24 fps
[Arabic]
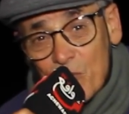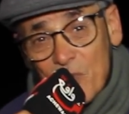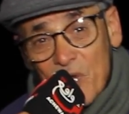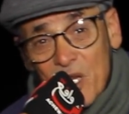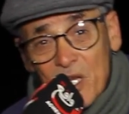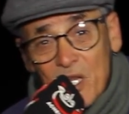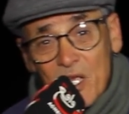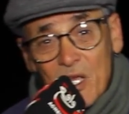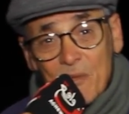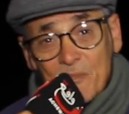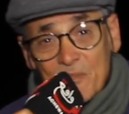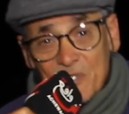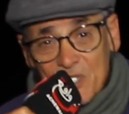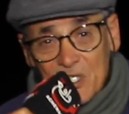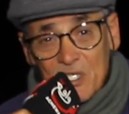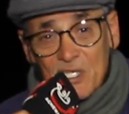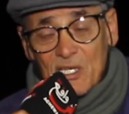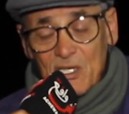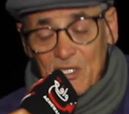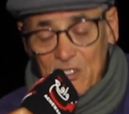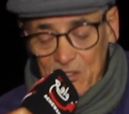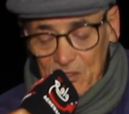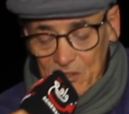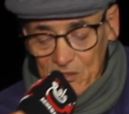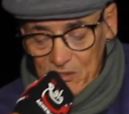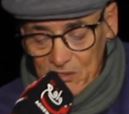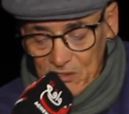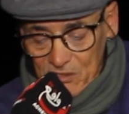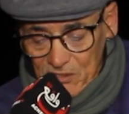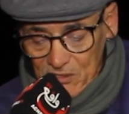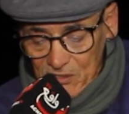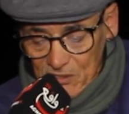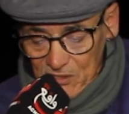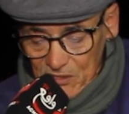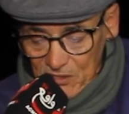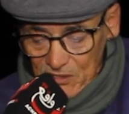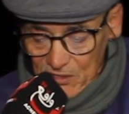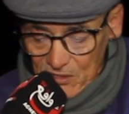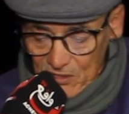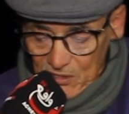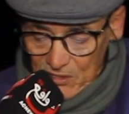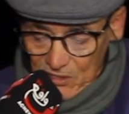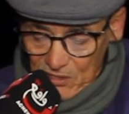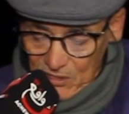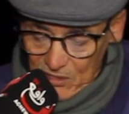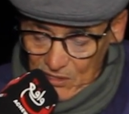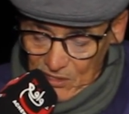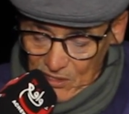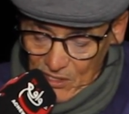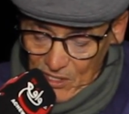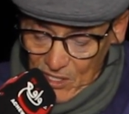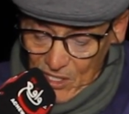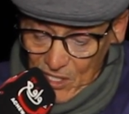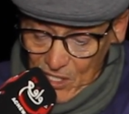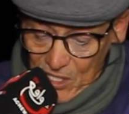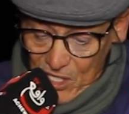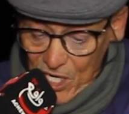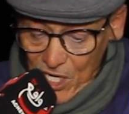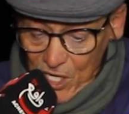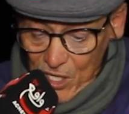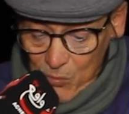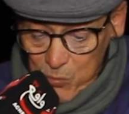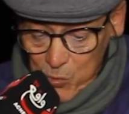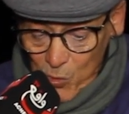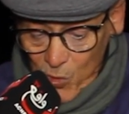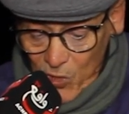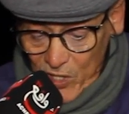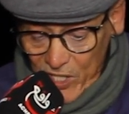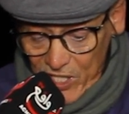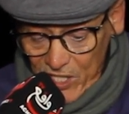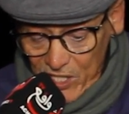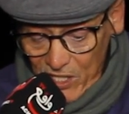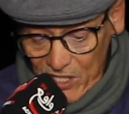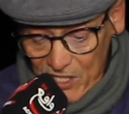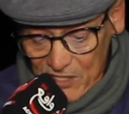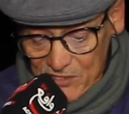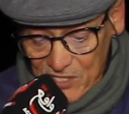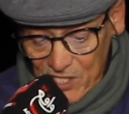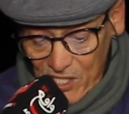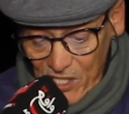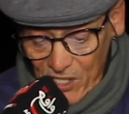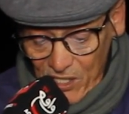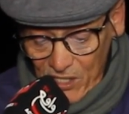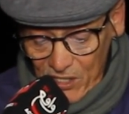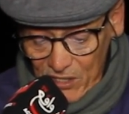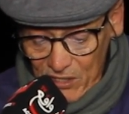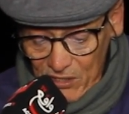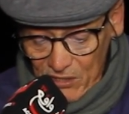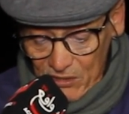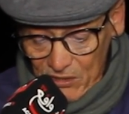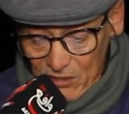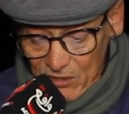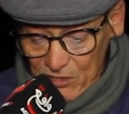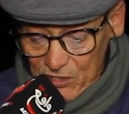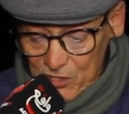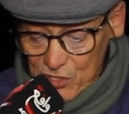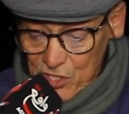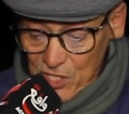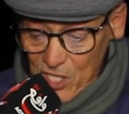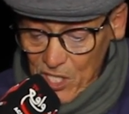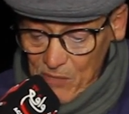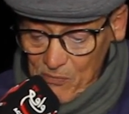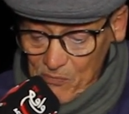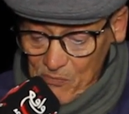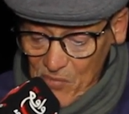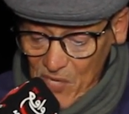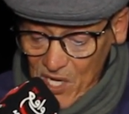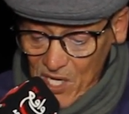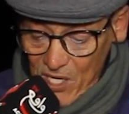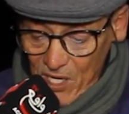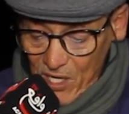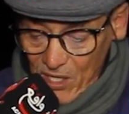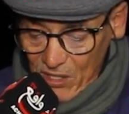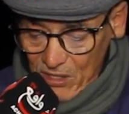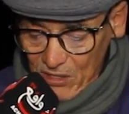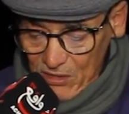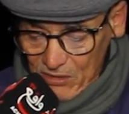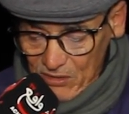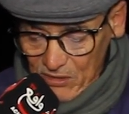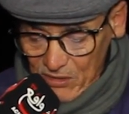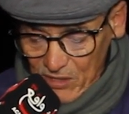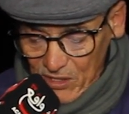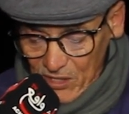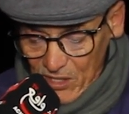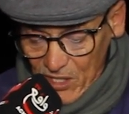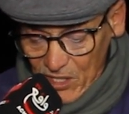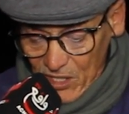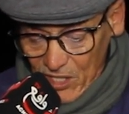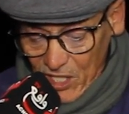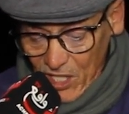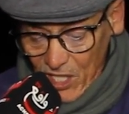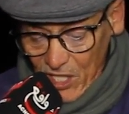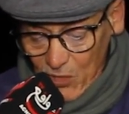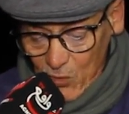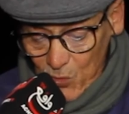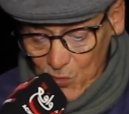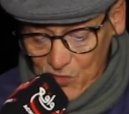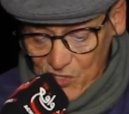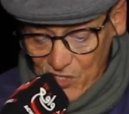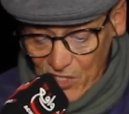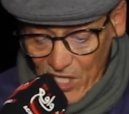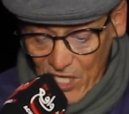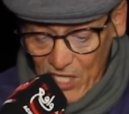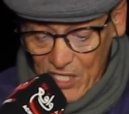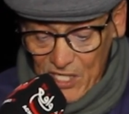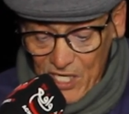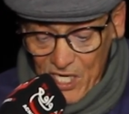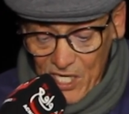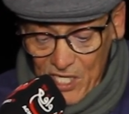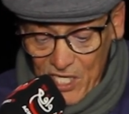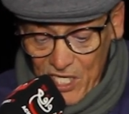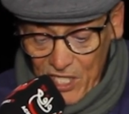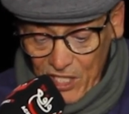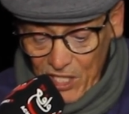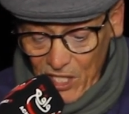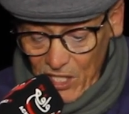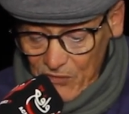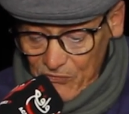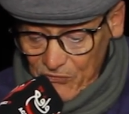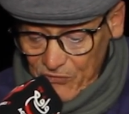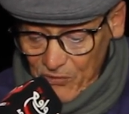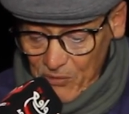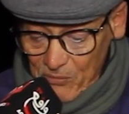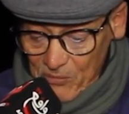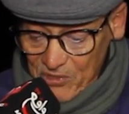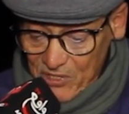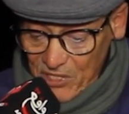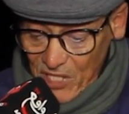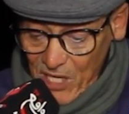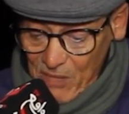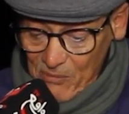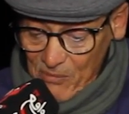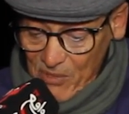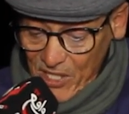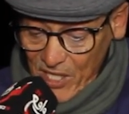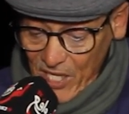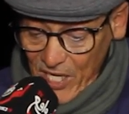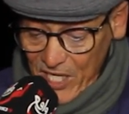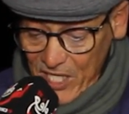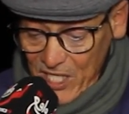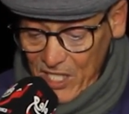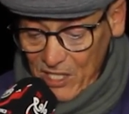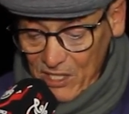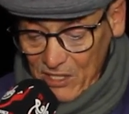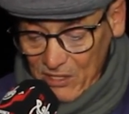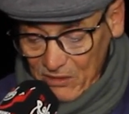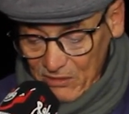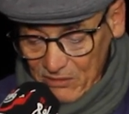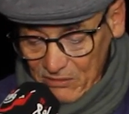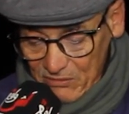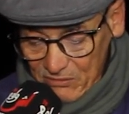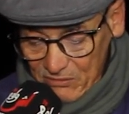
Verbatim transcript: وماليه مثيل نهبوا خيراتها شي عماله كالو زرعنا اللي كان في المطامر حيل